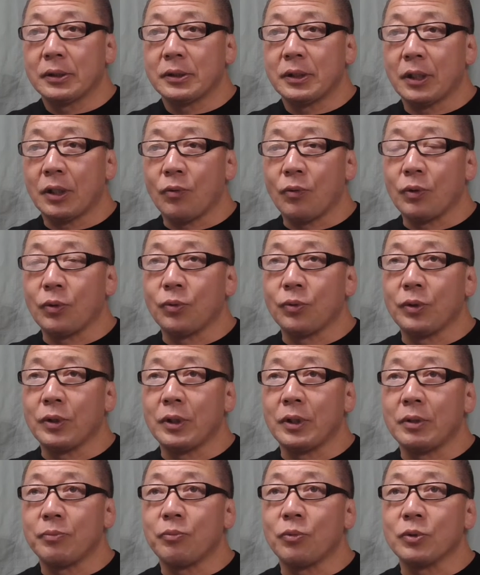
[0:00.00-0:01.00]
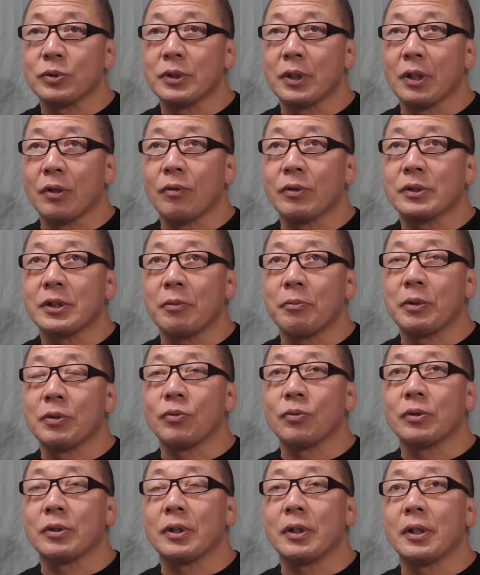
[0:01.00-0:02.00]
酒は飲んでねもう酒は冷め
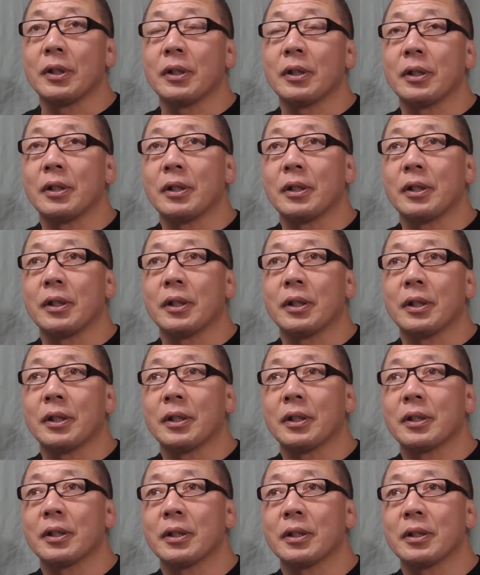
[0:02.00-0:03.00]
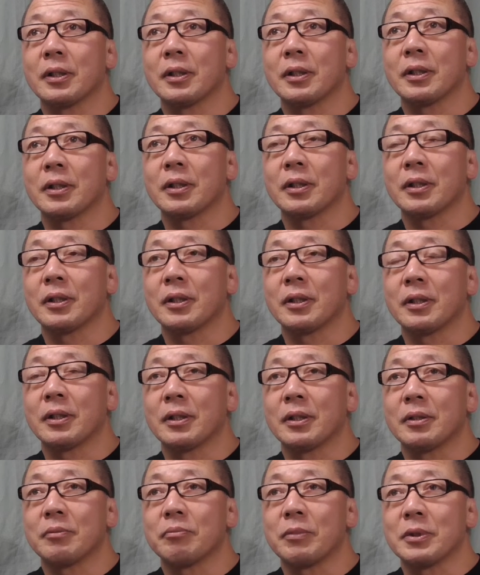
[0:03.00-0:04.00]
とって、
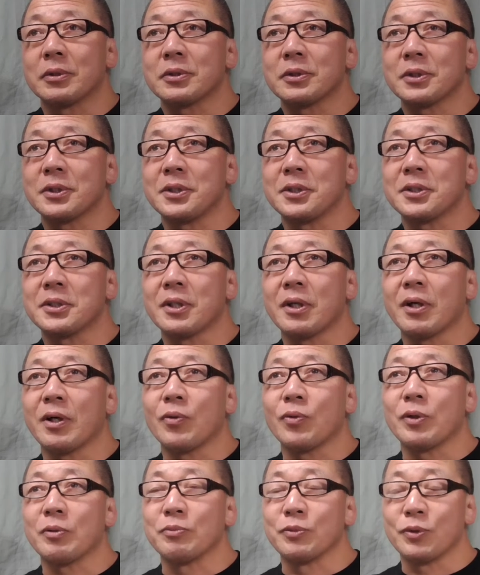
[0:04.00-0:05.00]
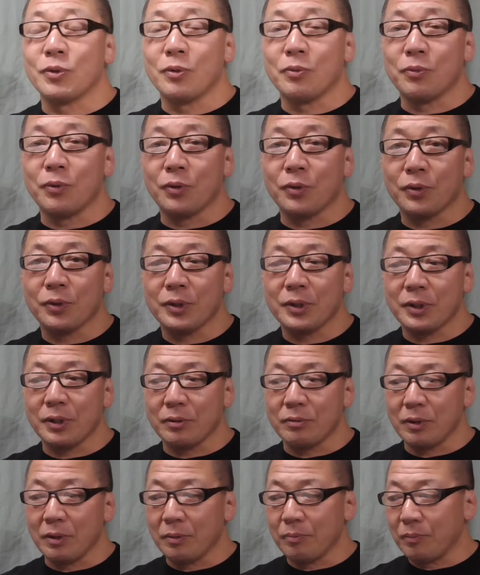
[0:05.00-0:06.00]
えー、まあ、すっきりした顔で向こうも来
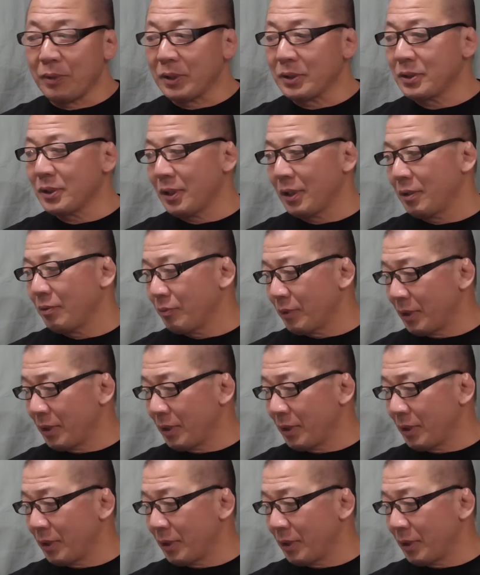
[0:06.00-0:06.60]
てくれまして、